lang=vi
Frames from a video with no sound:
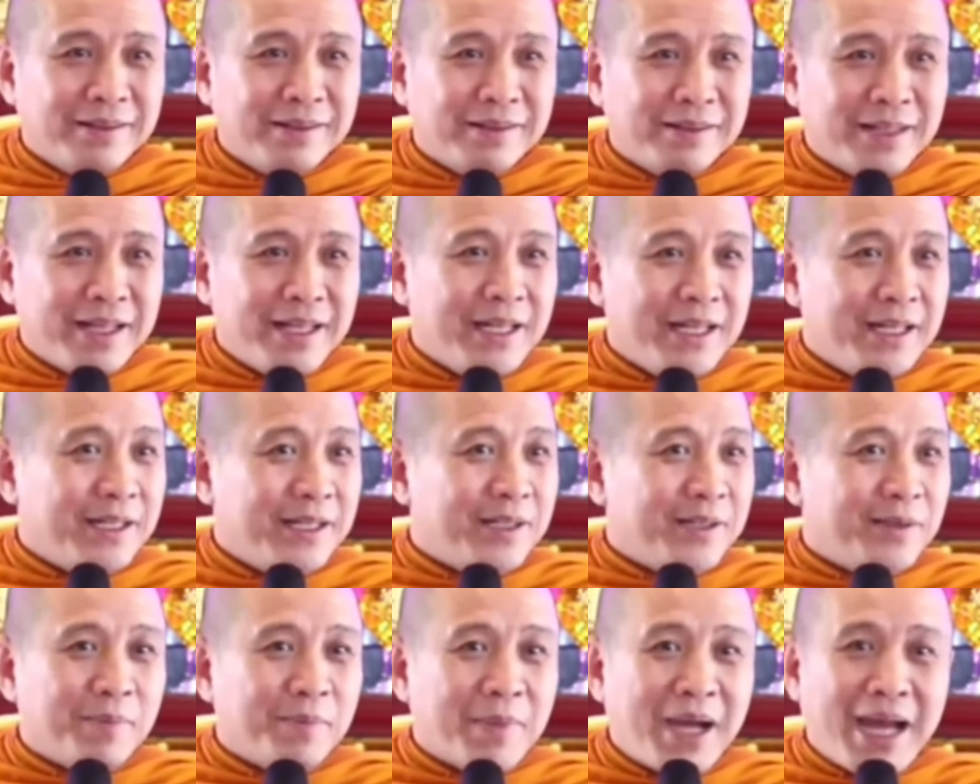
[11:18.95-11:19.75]

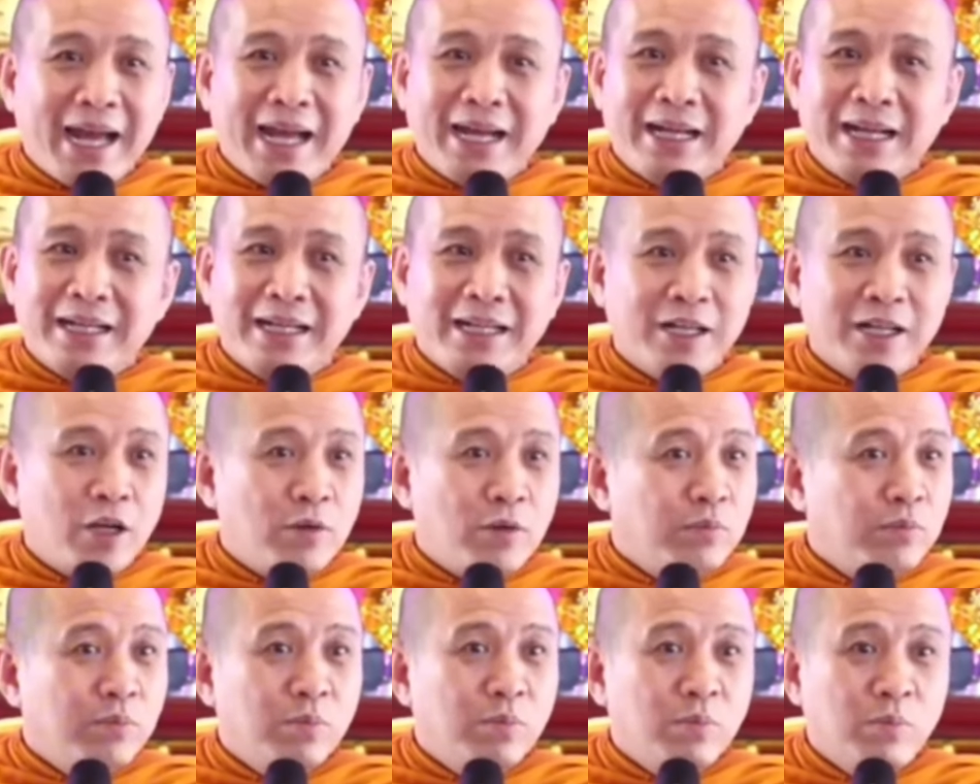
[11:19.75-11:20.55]
tiền bạc
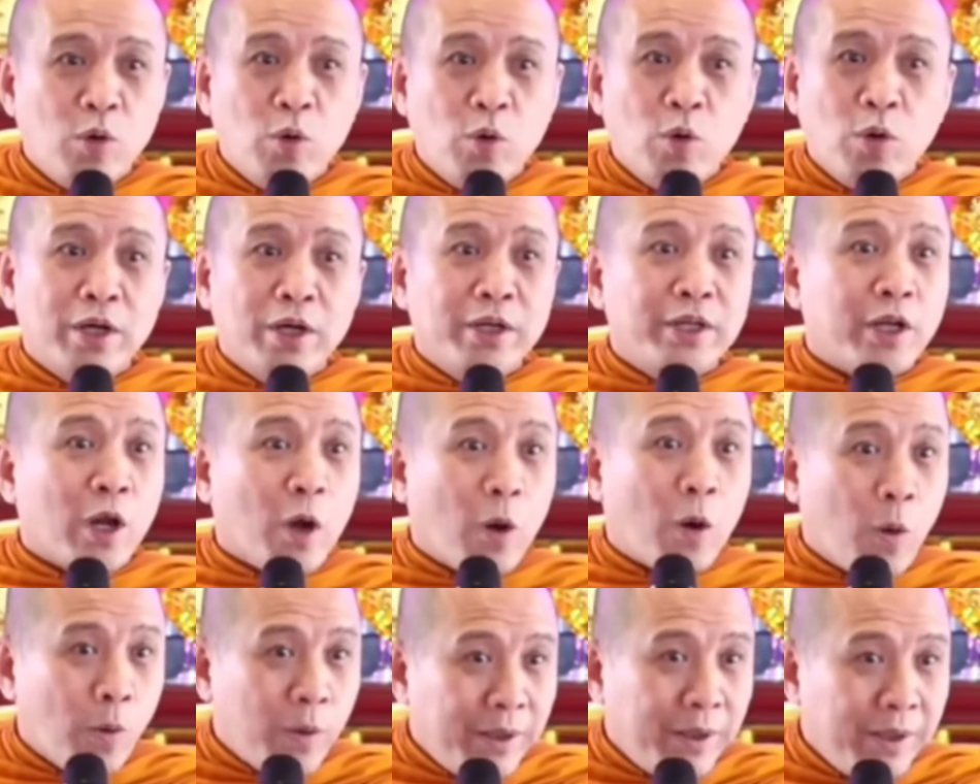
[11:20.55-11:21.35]
không mua
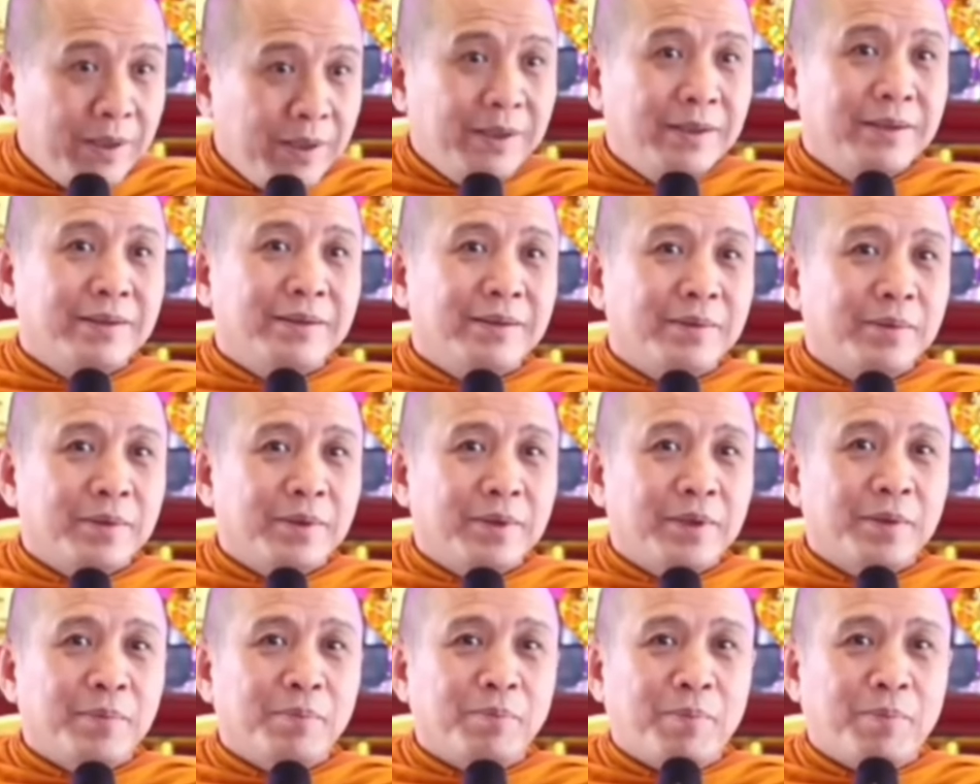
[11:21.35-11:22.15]
nổi
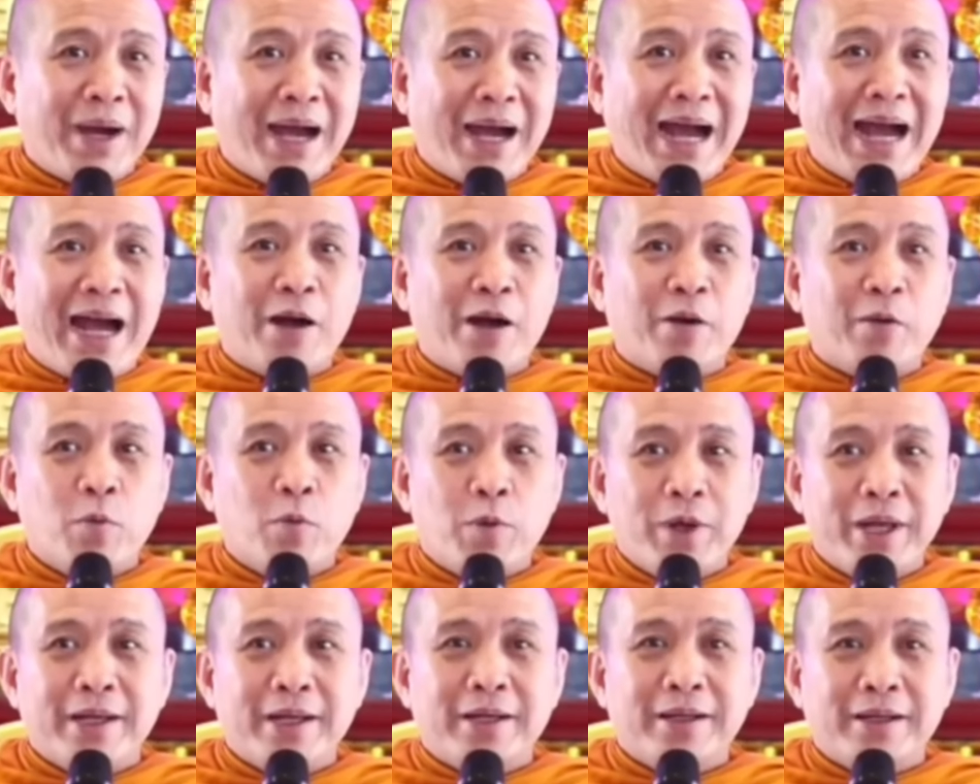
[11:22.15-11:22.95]
mà
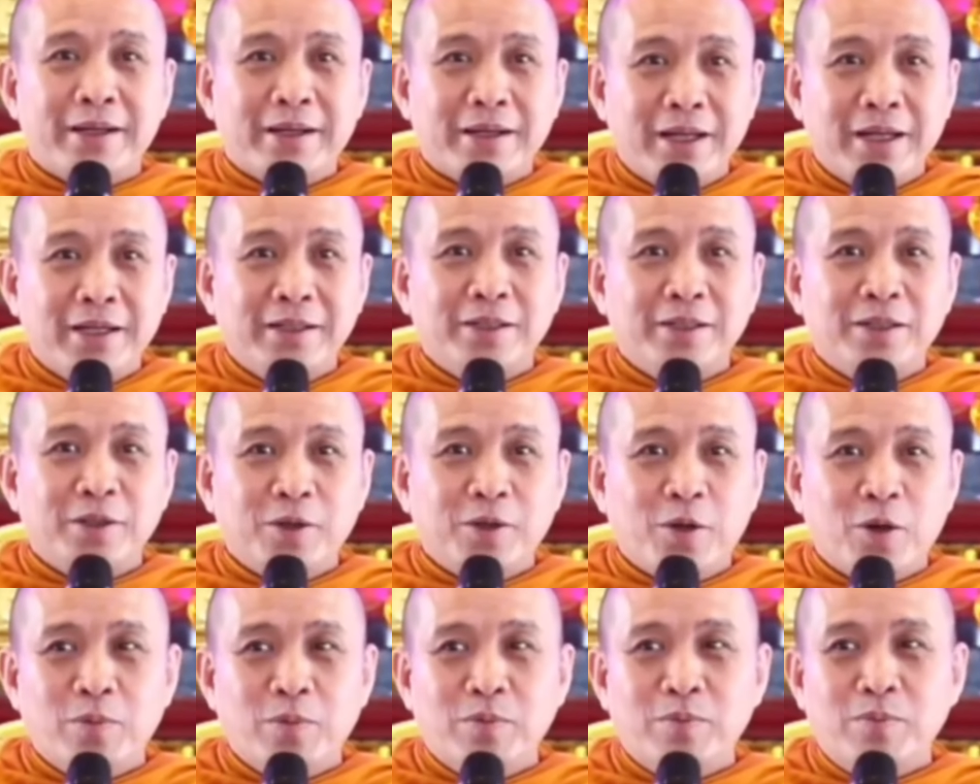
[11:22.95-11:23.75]
quyền
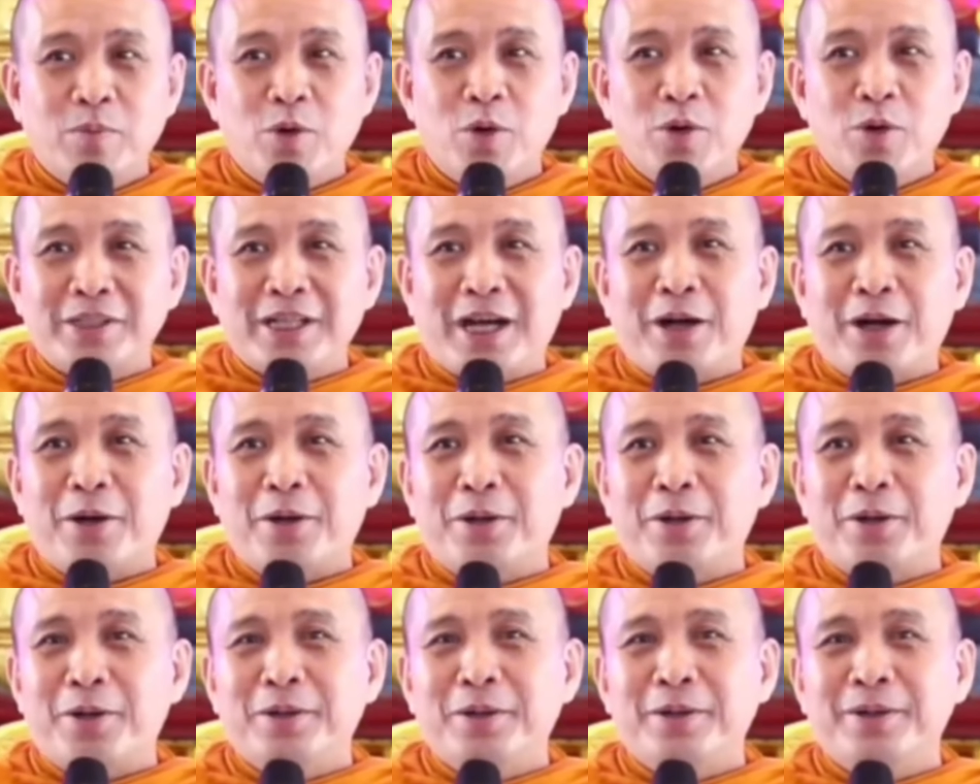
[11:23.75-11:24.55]
lực cũng buông
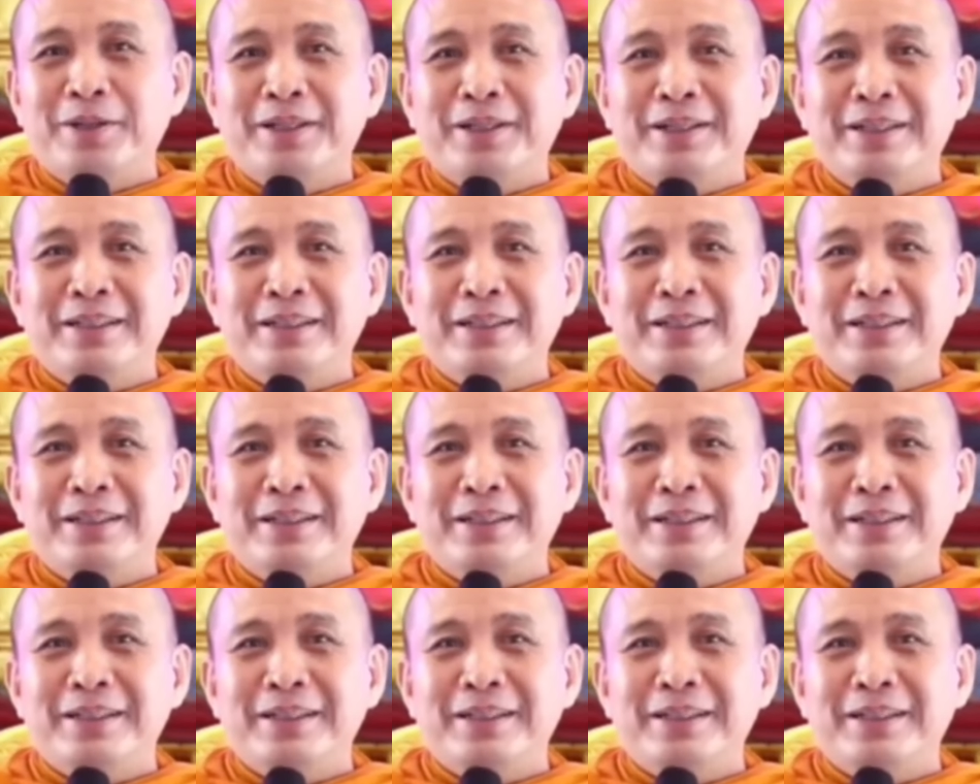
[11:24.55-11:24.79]
thôi